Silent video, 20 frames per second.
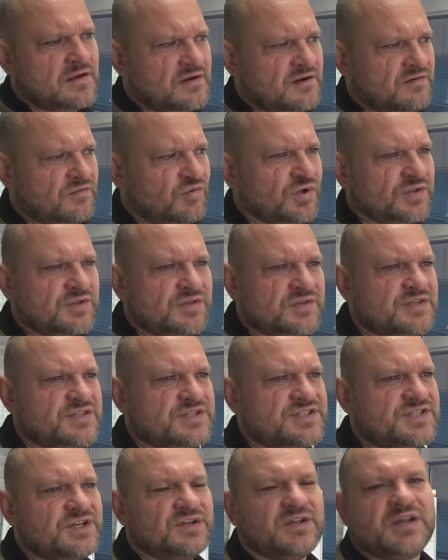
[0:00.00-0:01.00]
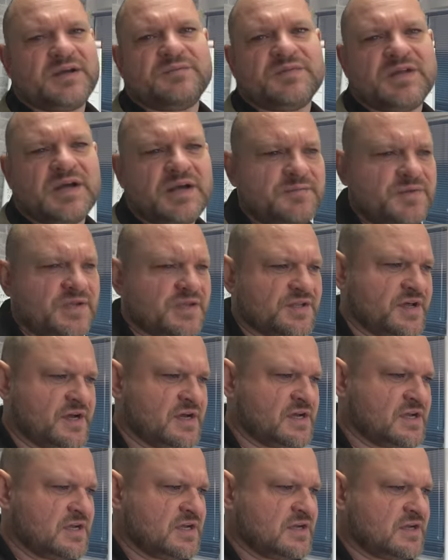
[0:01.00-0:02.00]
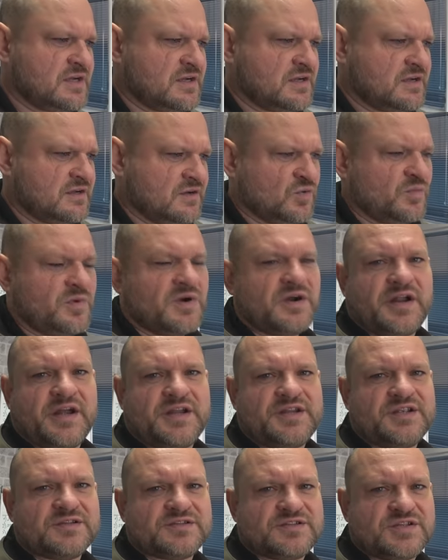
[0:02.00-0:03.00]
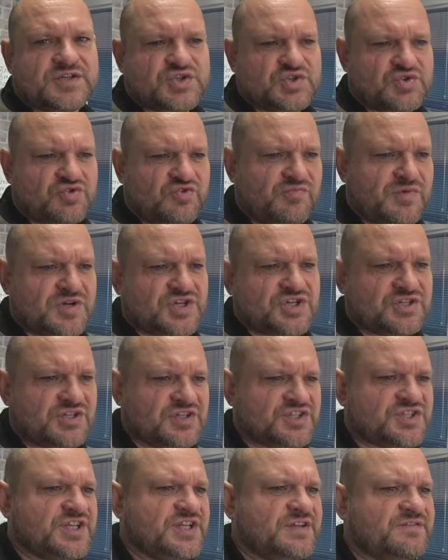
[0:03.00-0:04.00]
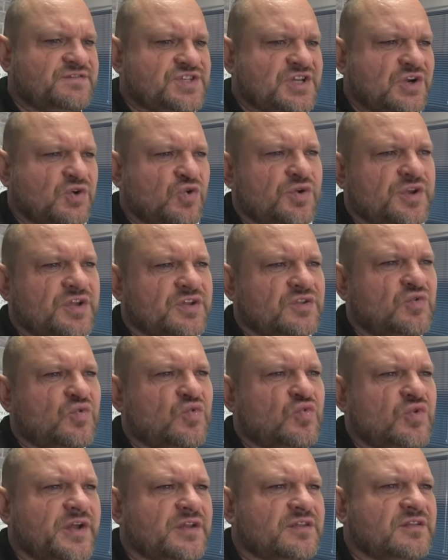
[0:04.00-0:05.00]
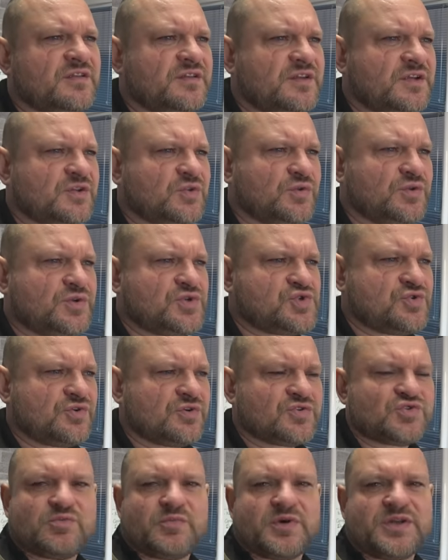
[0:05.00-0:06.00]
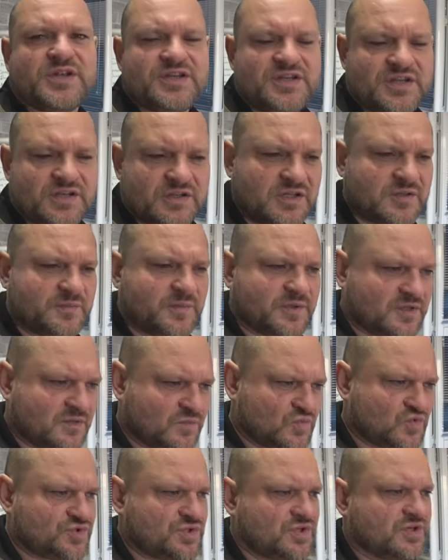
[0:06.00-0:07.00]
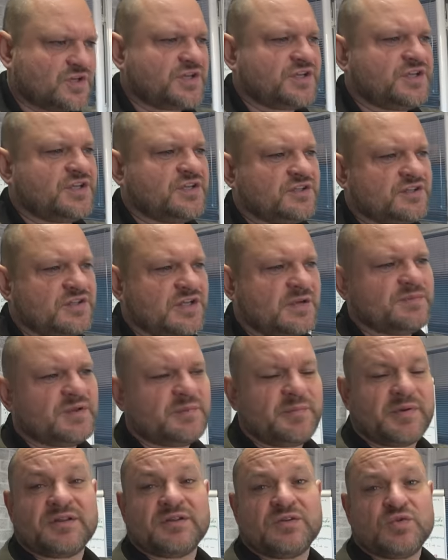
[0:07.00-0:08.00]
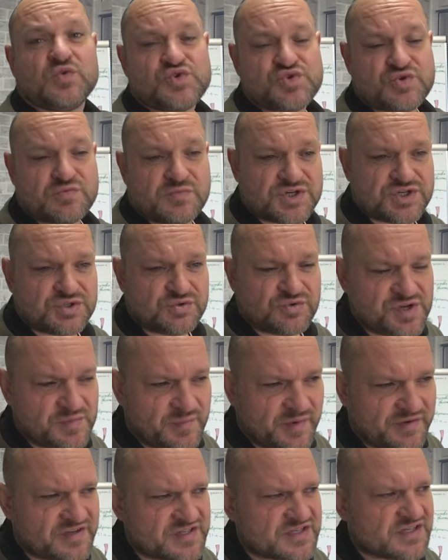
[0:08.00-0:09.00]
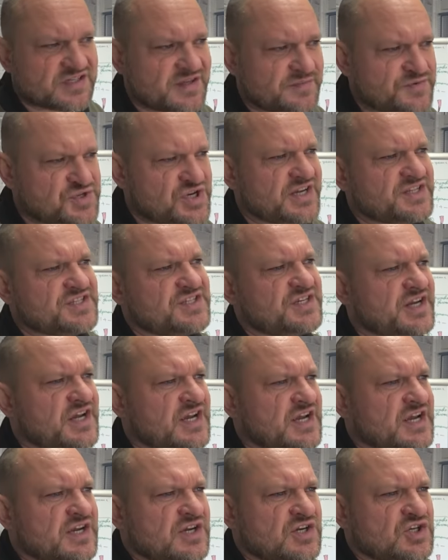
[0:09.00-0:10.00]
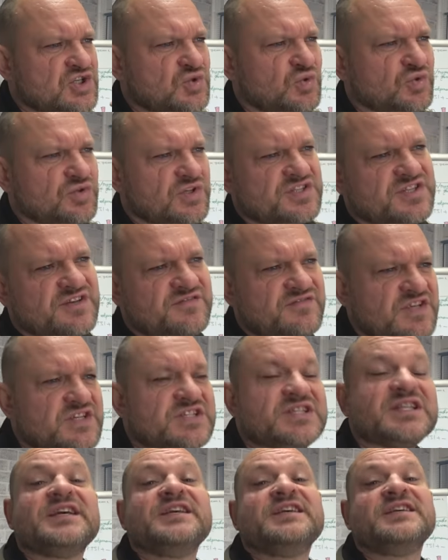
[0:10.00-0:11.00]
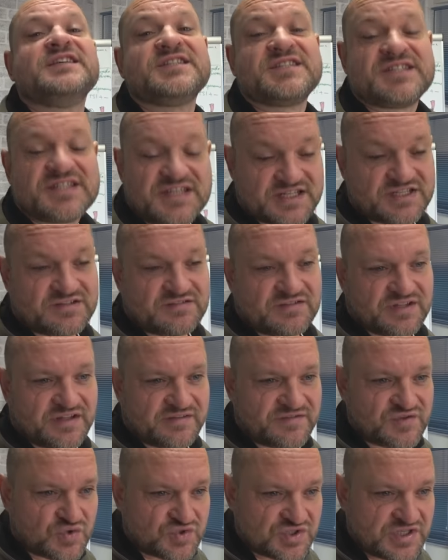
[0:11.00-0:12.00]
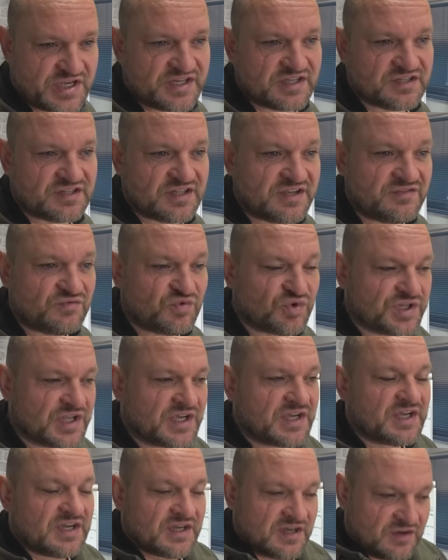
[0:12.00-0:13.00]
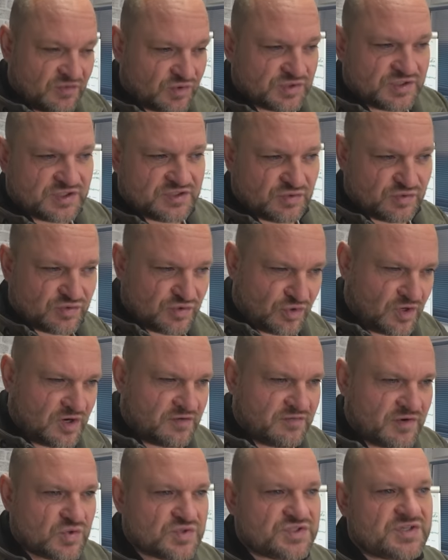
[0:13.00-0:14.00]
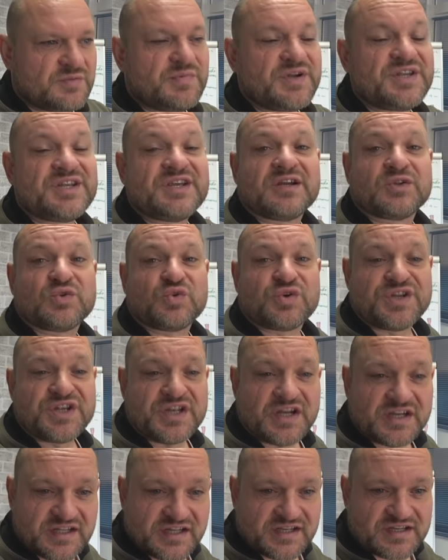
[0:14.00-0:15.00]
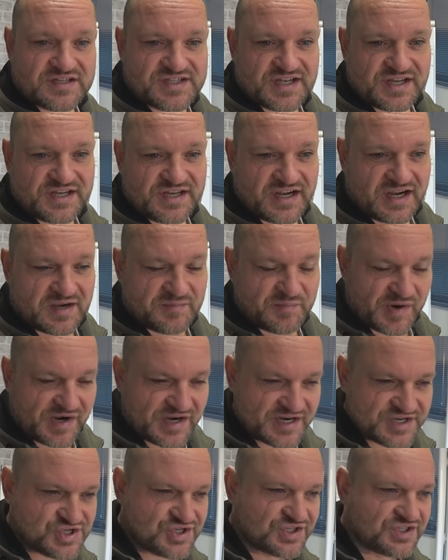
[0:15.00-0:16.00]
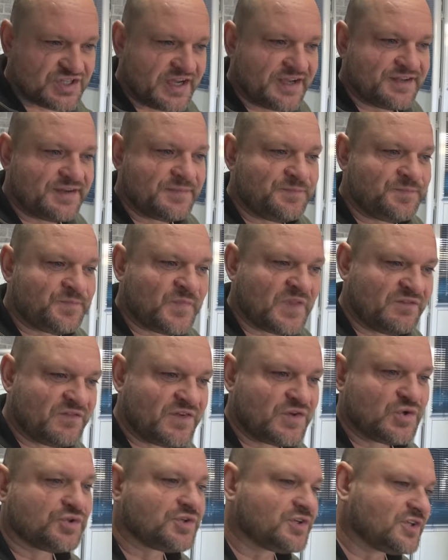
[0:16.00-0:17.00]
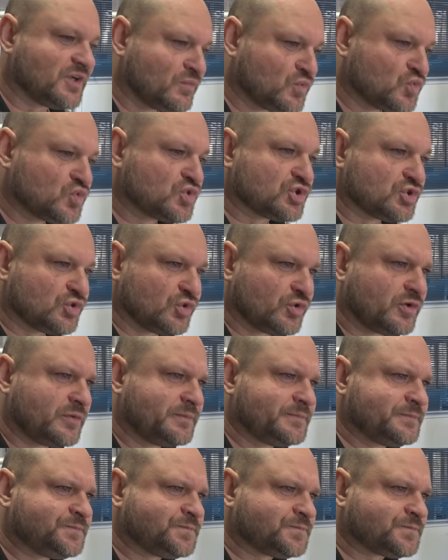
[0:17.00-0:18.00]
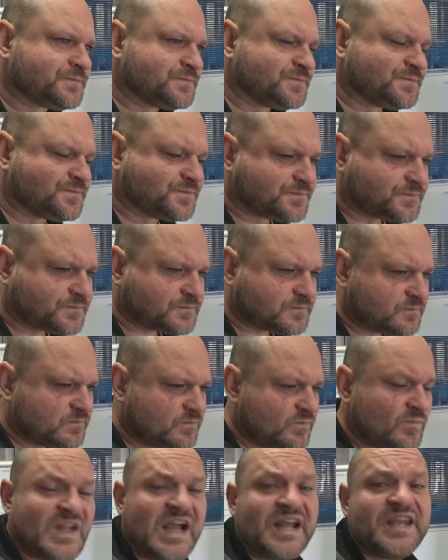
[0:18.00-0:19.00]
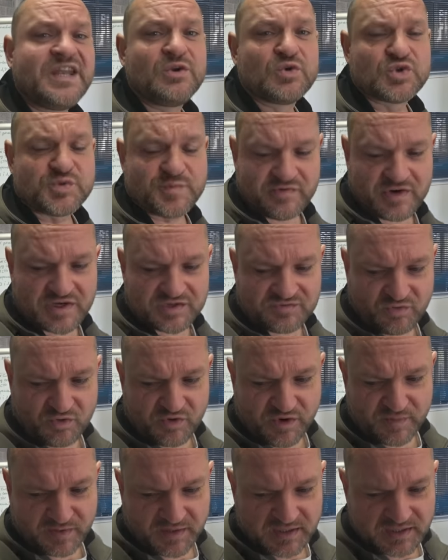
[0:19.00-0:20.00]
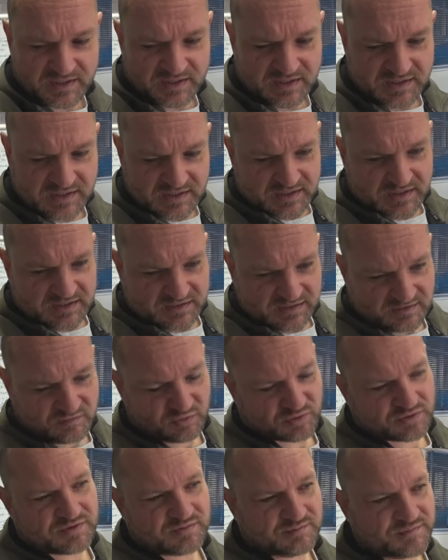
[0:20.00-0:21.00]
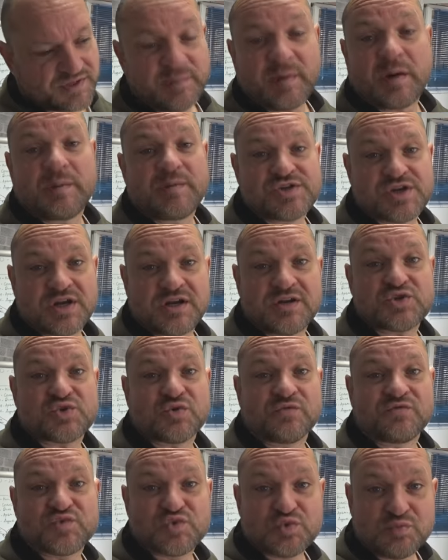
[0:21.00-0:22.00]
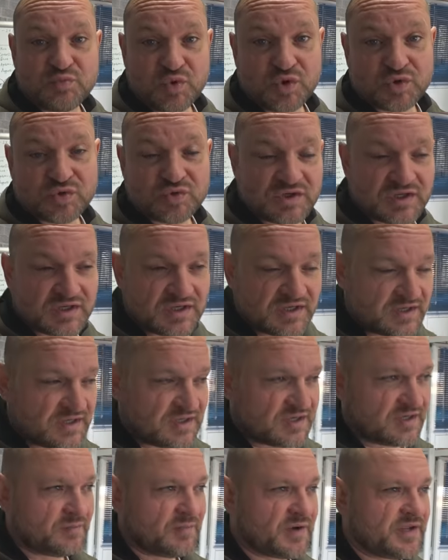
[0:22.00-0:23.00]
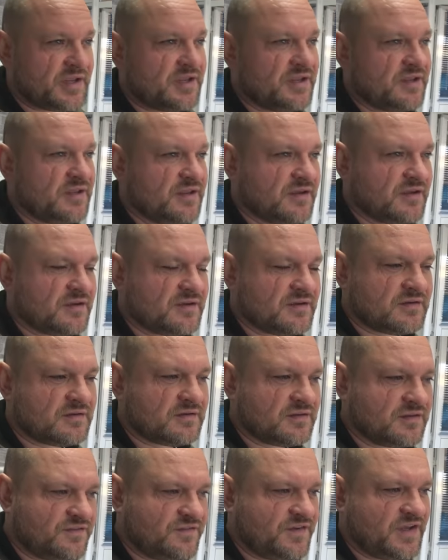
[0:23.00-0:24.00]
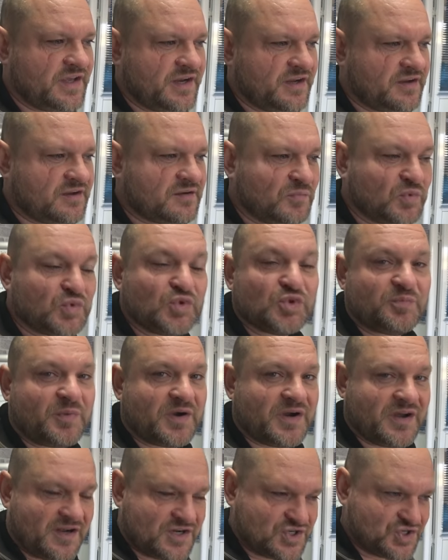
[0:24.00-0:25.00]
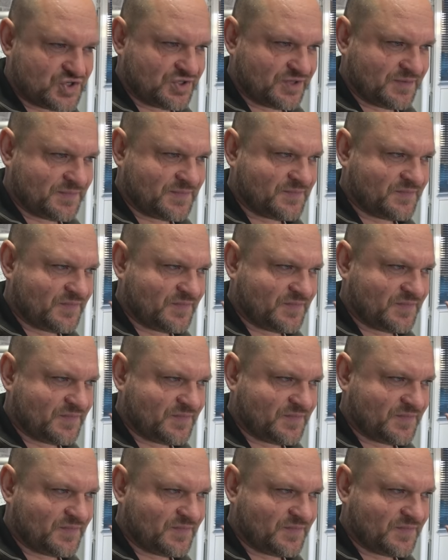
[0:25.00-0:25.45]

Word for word: Вот, сделаем до обеда. Грубо говоря, 11 часов машина стоит, все ходят, курят, никто ничего особо не делает, потому что где-то там на предыдущую машину не привезли запчасти, что-то зависло, естественно, все занято. И вот, вот этот вот круговорот событий, который никогда нельзя никак просчитать, ведет к тому, что они не успевают вовремя. Так вот, мне пообещали, что в субботу мои двери будут покрашены.